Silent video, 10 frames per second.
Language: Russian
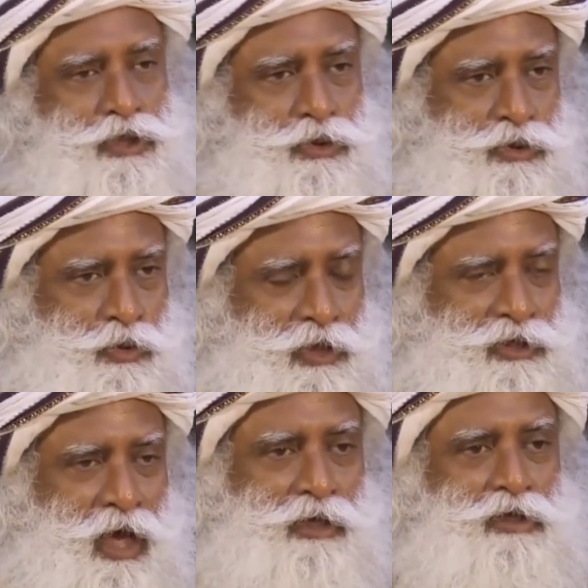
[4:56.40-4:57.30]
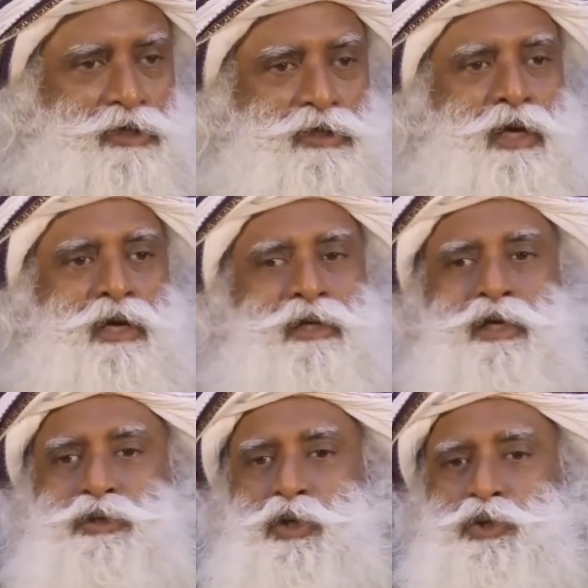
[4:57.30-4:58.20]
к другим не
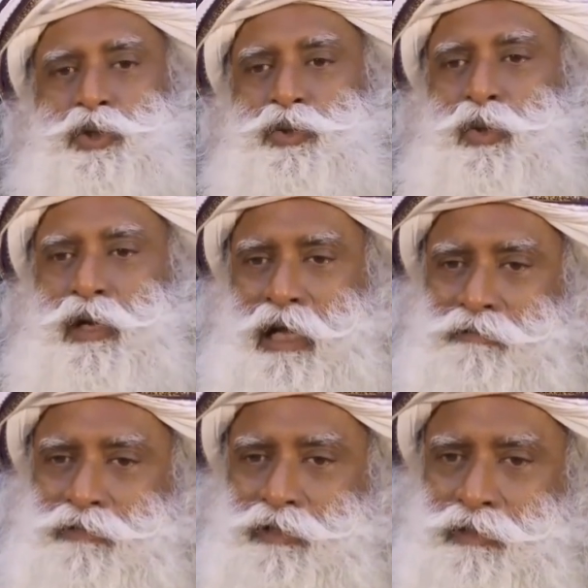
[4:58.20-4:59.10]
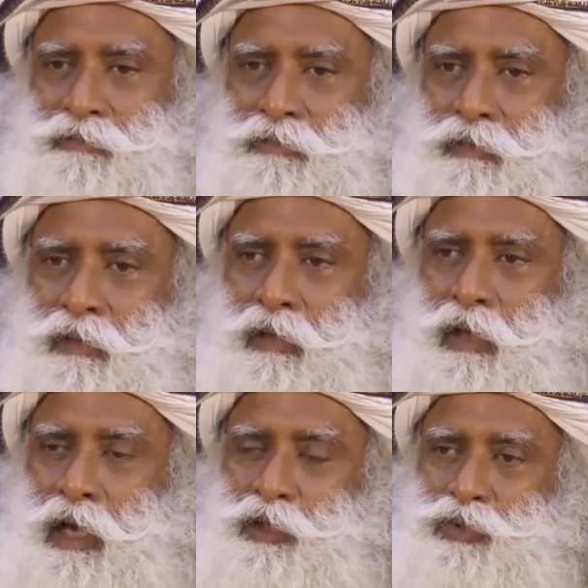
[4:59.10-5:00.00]
показывает, что ты левая. И ты
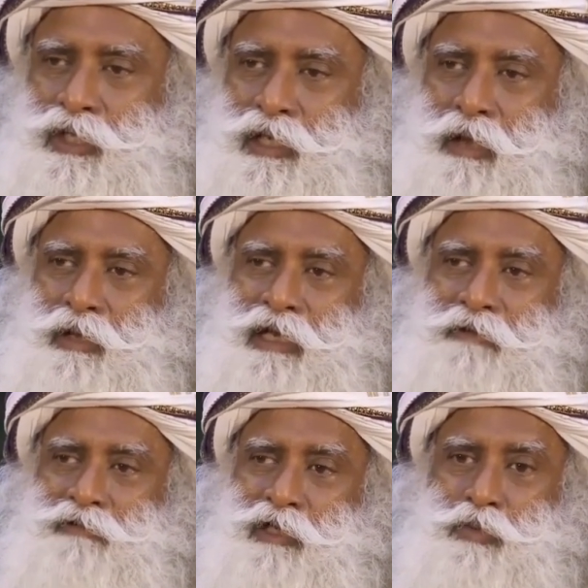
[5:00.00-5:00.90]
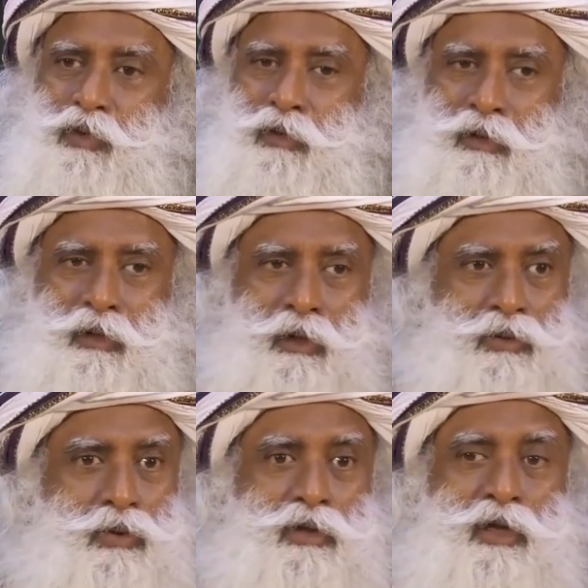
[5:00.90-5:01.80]
сказала, я левый
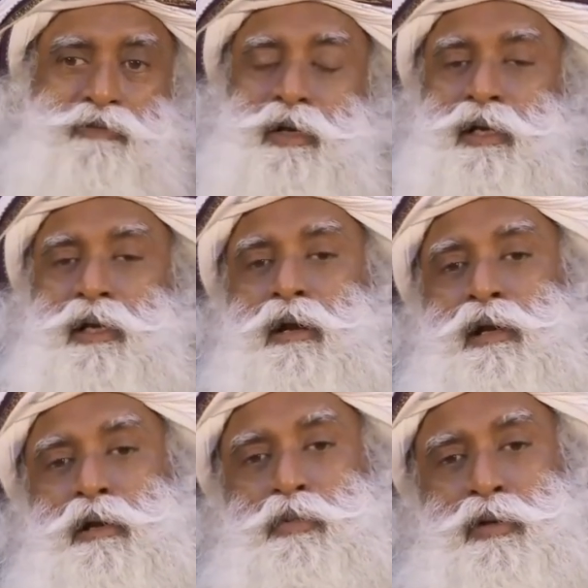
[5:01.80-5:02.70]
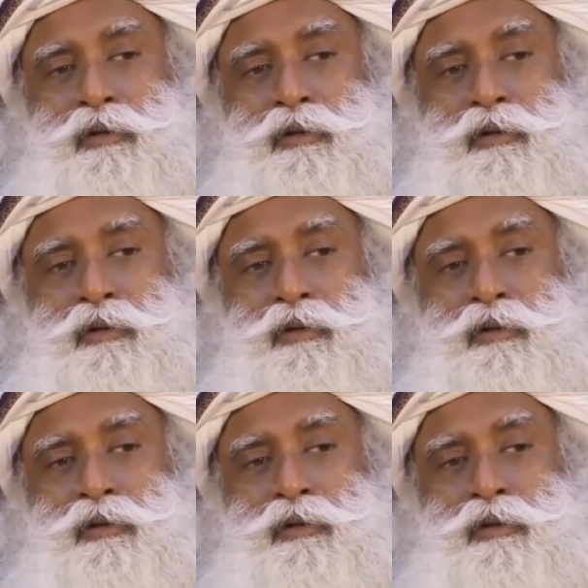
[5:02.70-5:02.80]
либерал. Ты определенно не